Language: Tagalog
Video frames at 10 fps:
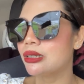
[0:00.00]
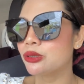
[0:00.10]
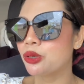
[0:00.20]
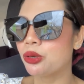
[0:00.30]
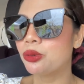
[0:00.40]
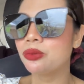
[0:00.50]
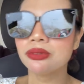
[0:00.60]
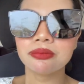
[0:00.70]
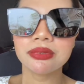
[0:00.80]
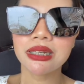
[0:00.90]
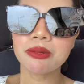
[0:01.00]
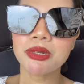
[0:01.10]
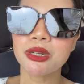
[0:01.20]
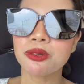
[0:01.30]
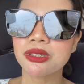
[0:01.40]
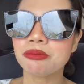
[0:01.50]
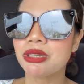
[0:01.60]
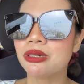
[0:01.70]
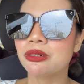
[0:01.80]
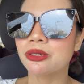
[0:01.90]
So, hindi naman ako
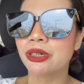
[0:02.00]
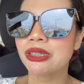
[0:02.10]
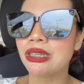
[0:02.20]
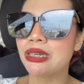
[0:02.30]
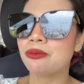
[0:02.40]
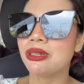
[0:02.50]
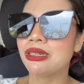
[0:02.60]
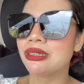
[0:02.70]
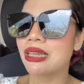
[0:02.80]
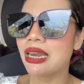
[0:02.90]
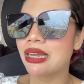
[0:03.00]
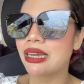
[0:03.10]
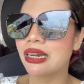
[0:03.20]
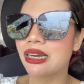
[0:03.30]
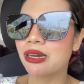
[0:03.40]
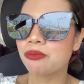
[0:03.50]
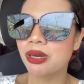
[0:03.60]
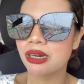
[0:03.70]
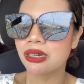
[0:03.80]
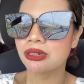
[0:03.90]
nabigo or hindi naman talaga
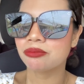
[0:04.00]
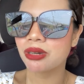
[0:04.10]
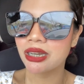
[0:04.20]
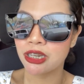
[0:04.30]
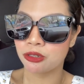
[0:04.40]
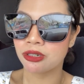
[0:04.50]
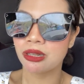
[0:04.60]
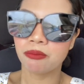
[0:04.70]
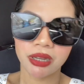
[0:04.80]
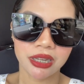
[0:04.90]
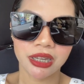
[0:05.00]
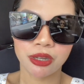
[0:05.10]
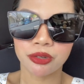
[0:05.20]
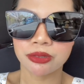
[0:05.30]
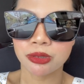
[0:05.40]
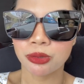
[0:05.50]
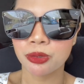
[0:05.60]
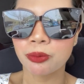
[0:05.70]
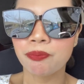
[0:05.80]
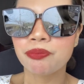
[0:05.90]
parang purchase lang pala niya yon So,
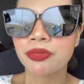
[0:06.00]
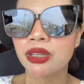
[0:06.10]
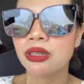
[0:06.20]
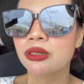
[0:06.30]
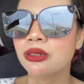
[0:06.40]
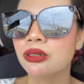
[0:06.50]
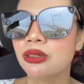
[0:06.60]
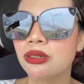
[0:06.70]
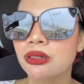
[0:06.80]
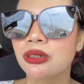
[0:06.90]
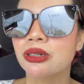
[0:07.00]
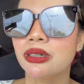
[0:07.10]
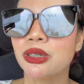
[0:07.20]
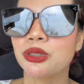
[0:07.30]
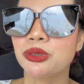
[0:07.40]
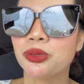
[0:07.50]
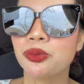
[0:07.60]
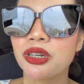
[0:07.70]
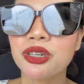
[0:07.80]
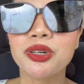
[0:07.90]
Sulit ang pag-work hard ni mom and dad.
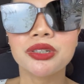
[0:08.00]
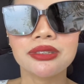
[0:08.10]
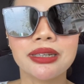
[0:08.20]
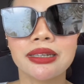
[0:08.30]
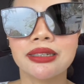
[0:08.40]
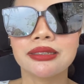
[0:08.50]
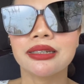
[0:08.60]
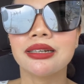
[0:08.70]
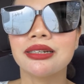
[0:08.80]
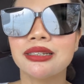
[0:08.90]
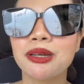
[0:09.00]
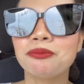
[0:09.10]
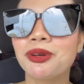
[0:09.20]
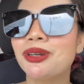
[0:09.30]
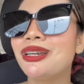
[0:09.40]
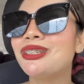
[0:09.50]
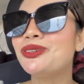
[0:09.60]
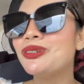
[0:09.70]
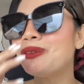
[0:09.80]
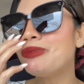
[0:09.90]
So, ayun guys. Uh, number, nasa
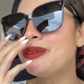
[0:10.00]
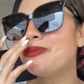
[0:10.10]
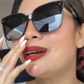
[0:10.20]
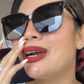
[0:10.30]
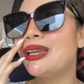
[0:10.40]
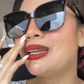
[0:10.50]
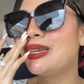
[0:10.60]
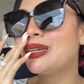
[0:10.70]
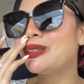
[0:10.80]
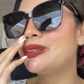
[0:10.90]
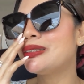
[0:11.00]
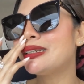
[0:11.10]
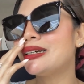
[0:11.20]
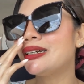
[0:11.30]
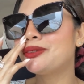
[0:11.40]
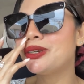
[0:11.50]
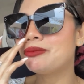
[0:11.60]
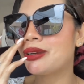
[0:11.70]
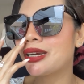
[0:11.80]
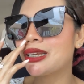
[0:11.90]
una pa yung pangalan niya doon sa
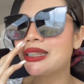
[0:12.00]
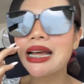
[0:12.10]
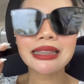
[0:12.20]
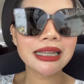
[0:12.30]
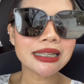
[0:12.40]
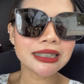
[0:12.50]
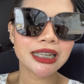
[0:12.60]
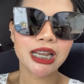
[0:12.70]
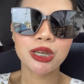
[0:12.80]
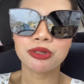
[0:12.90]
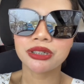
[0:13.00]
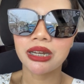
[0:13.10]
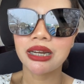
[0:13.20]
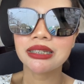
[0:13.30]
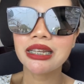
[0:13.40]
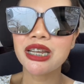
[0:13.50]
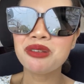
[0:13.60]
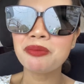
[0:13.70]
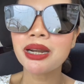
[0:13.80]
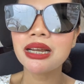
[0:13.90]
Green Merit. Dati nasa yellow siya. Kasi
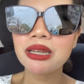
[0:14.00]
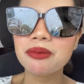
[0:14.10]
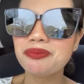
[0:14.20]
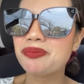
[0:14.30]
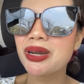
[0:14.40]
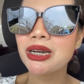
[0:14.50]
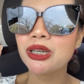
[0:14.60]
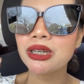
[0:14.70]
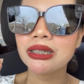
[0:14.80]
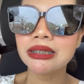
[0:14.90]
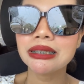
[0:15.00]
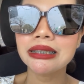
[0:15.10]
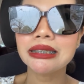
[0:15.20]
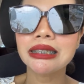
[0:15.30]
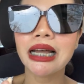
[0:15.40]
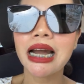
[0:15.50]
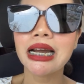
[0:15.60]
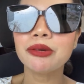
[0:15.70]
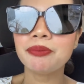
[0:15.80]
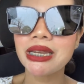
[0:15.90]
ngayon parang, parang
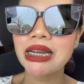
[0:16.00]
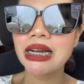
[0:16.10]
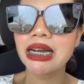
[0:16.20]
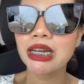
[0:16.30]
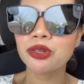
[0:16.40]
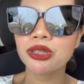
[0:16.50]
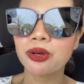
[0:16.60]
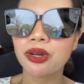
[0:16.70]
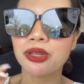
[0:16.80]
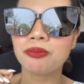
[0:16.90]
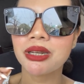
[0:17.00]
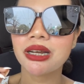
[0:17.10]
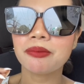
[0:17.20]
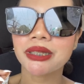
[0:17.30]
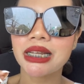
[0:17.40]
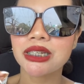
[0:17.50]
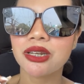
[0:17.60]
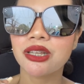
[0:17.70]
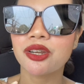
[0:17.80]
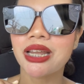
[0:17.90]
ang pinaka ano daw ngayon, pinaka mataas sa
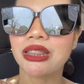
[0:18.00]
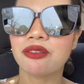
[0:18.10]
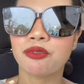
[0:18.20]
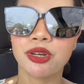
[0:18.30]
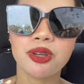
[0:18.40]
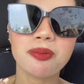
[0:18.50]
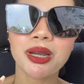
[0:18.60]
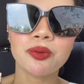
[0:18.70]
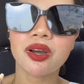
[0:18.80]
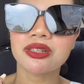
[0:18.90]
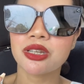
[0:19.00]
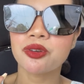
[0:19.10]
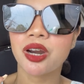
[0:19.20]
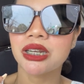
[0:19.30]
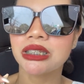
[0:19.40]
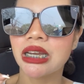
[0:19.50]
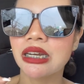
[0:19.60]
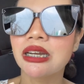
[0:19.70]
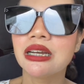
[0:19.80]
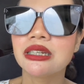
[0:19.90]
grade ngayon 94. Hindi ko pa kinuha kasi yung card niya
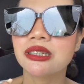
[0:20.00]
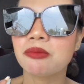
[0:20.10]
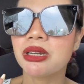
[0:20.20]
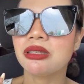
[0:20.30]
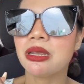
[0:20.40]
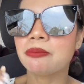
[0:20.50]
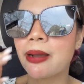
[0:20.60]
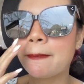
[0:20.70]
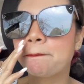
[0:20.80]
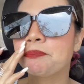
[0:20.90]
sa Monday pa.